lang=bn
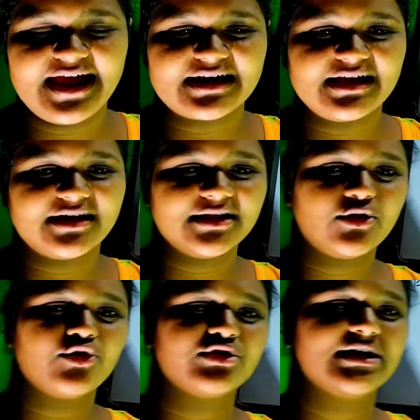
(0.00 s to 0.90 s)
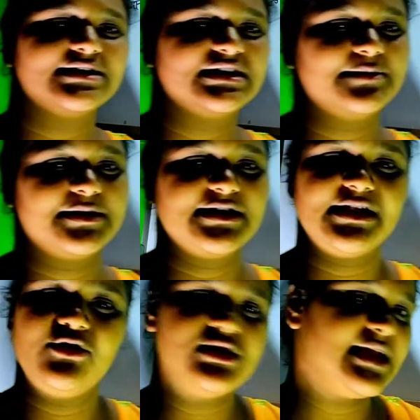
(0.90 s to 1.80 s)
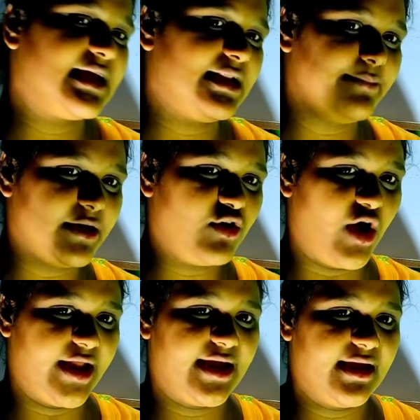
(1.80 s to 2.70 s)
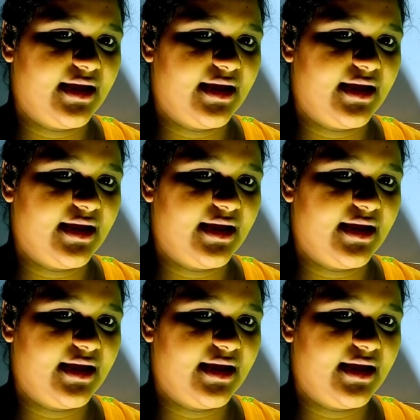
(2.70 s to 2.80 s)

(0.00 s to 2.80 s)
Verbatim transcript: একটা জায়গা থেকে অন্য জায়গায় যেতে পারছে তাহলে সে কি লিভিং নয়